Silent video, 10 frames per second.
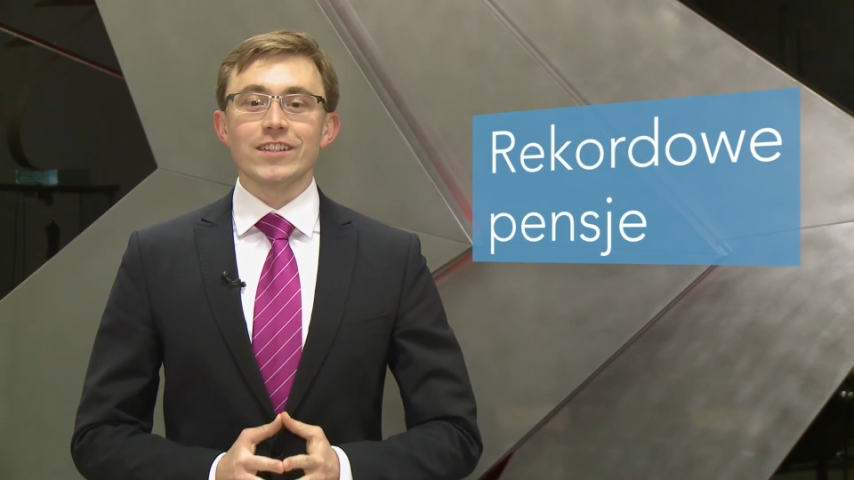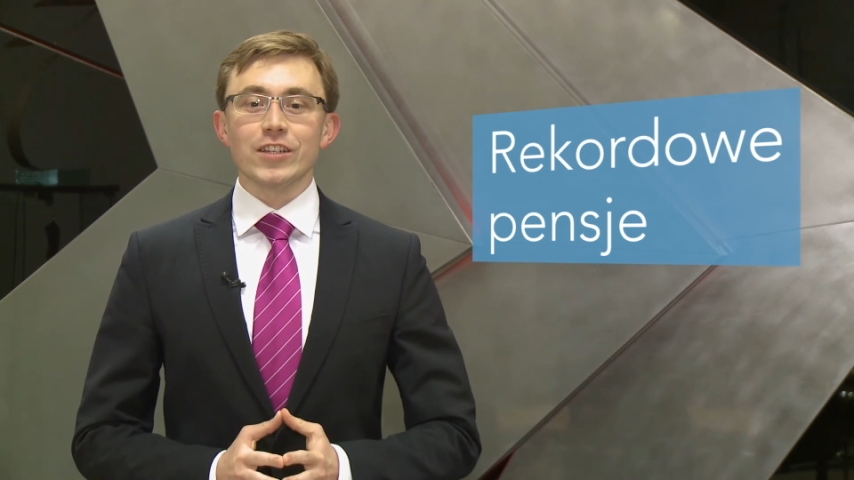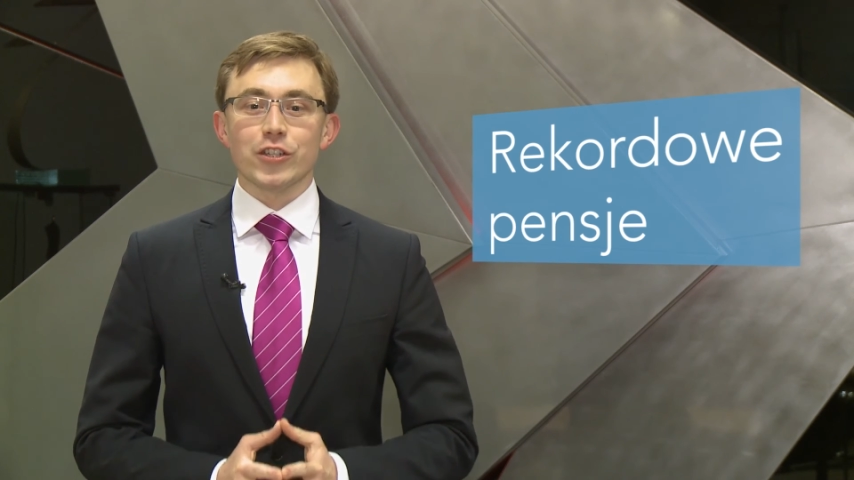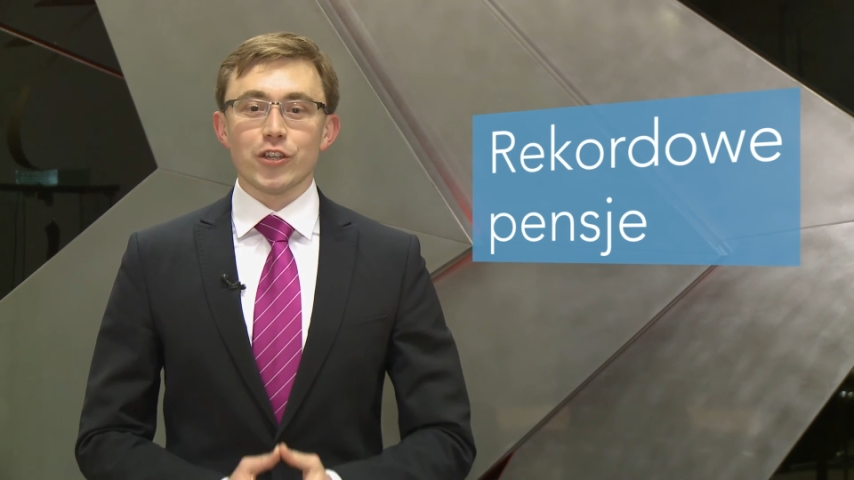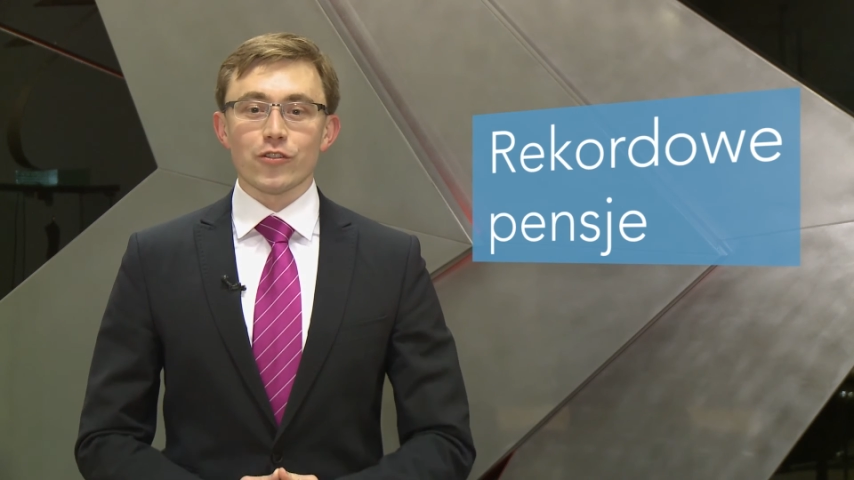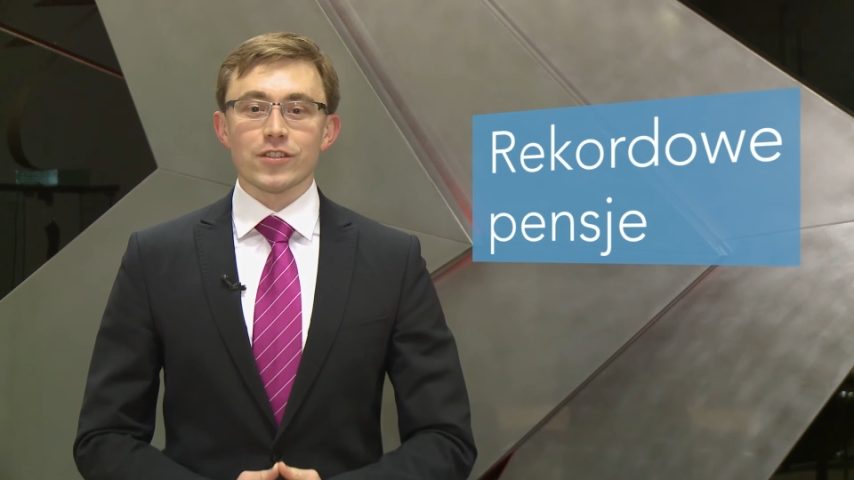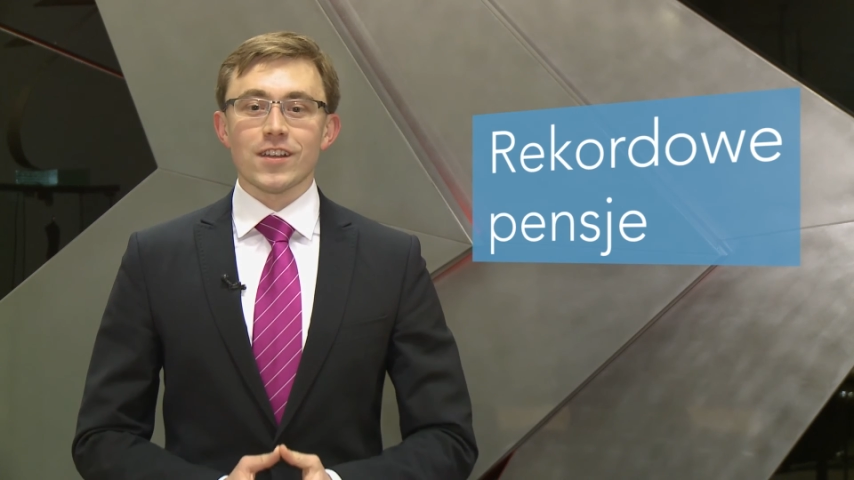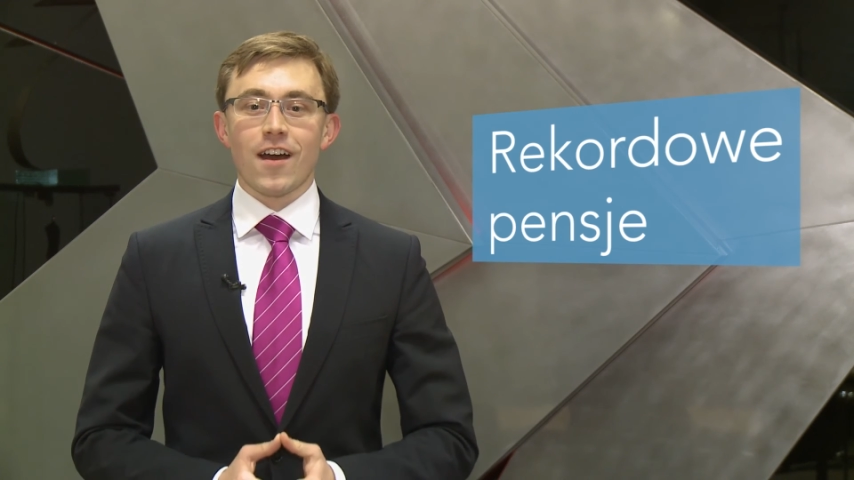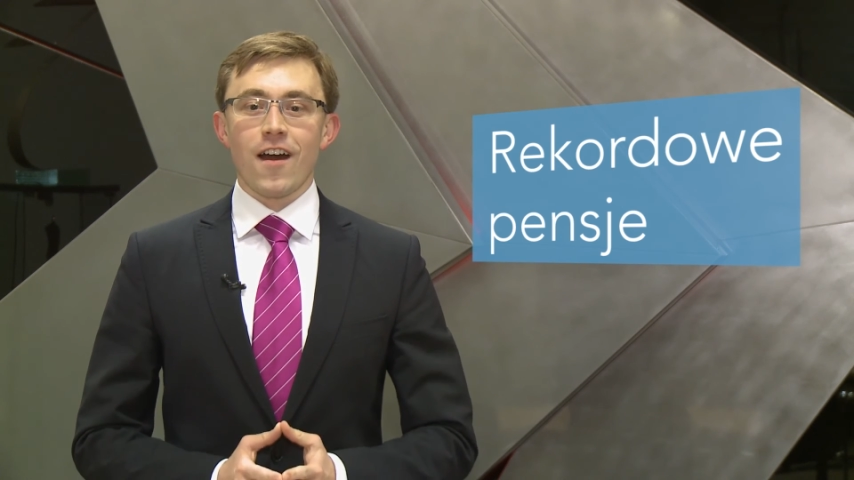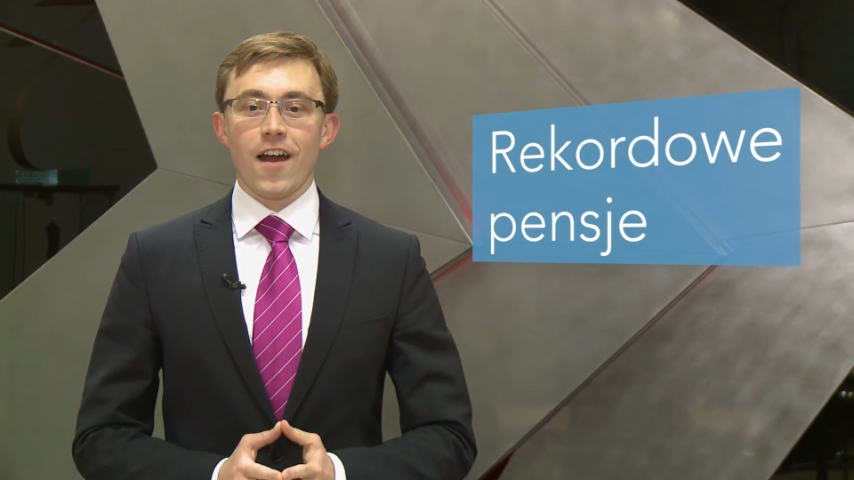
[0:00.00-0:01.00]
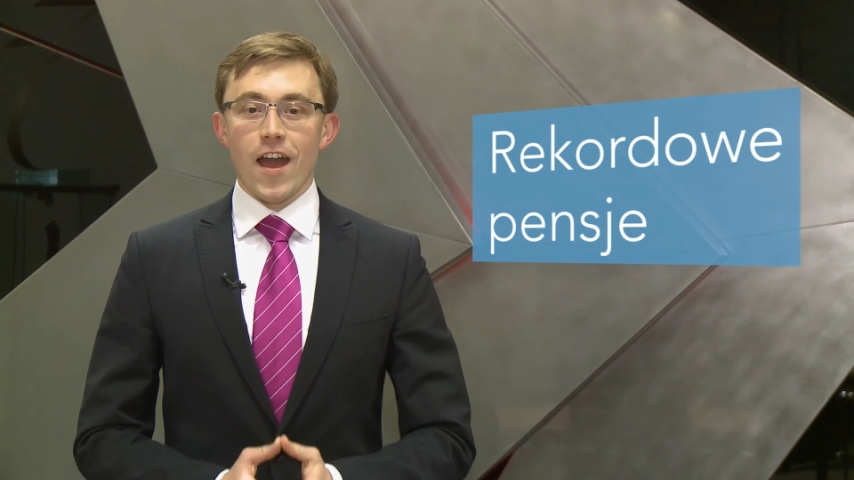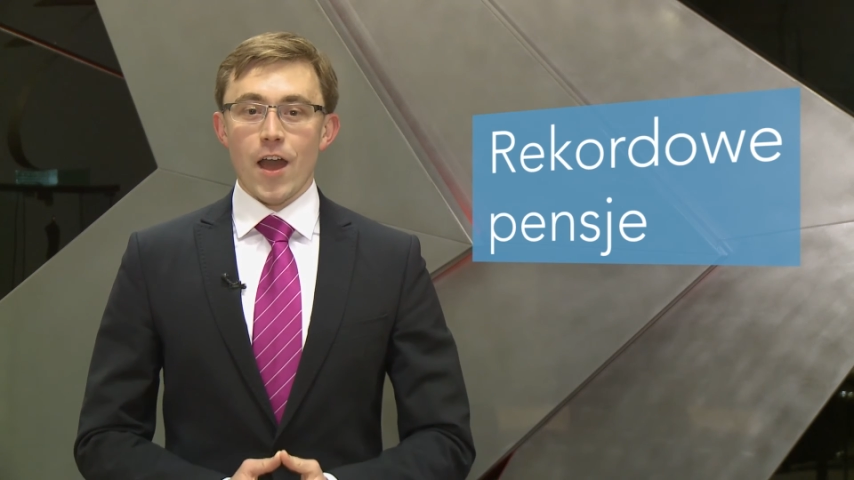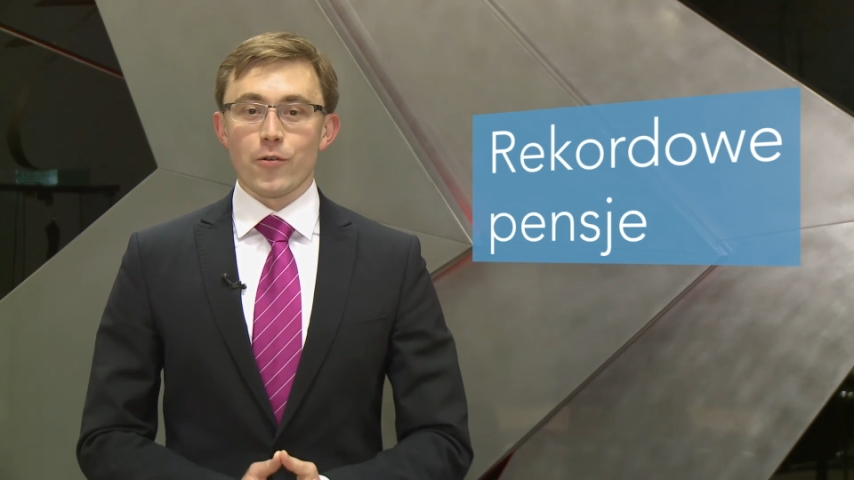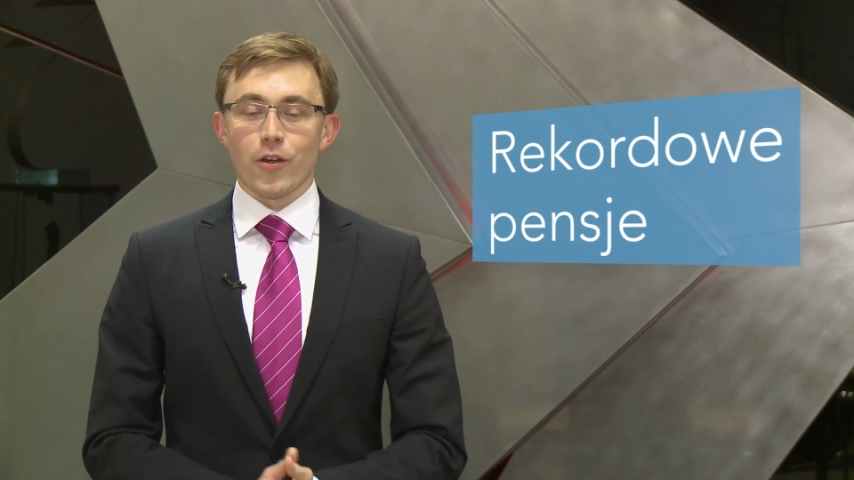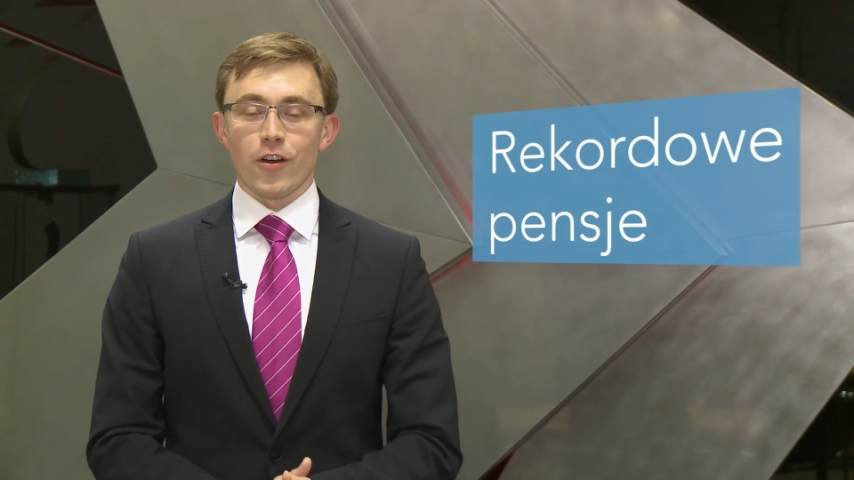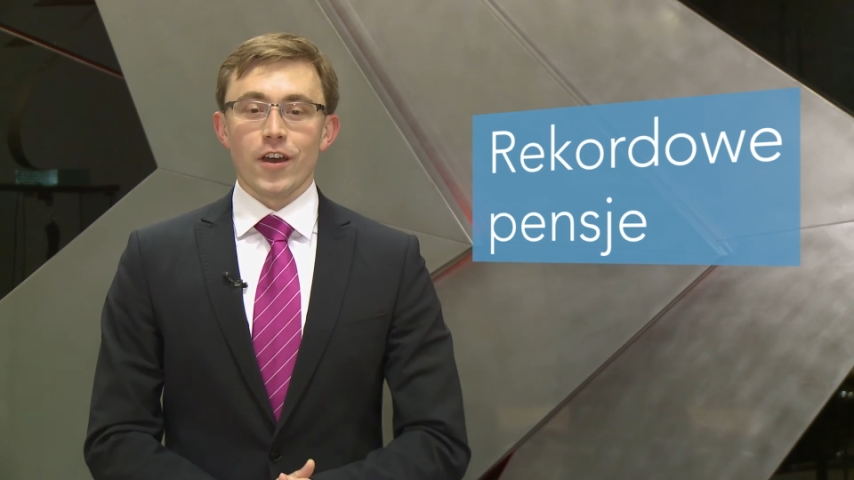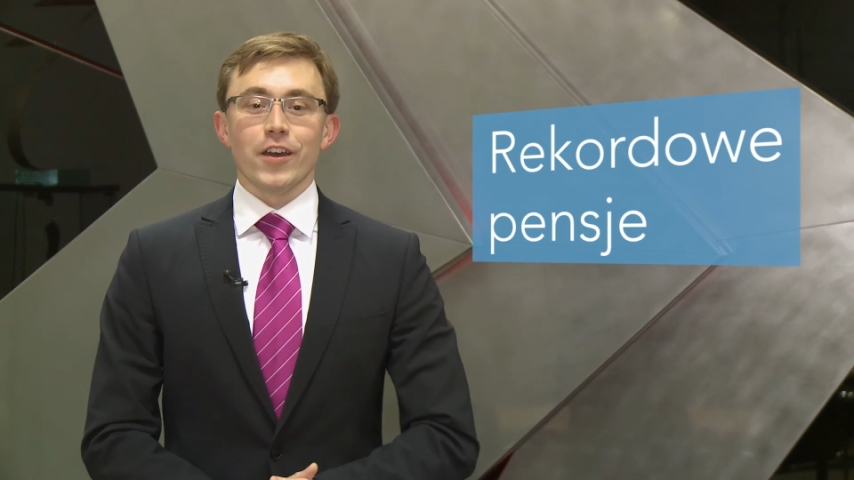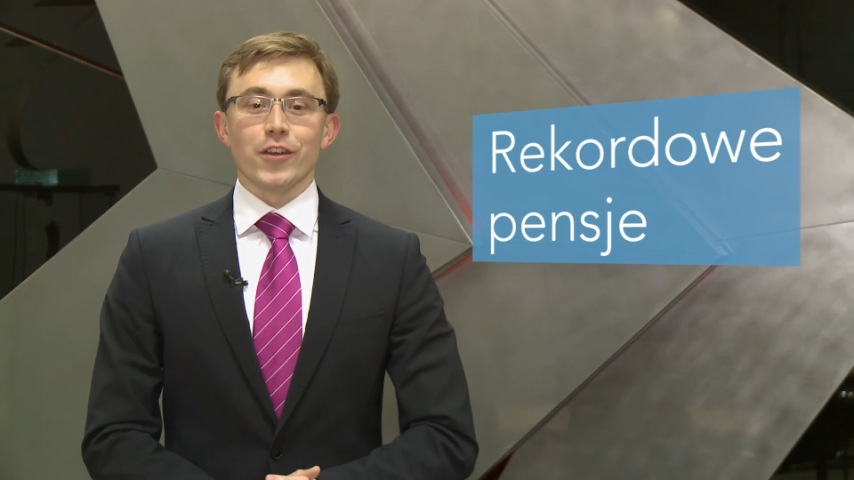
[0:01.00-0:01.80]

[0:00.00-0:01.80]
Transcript: 1000 euro.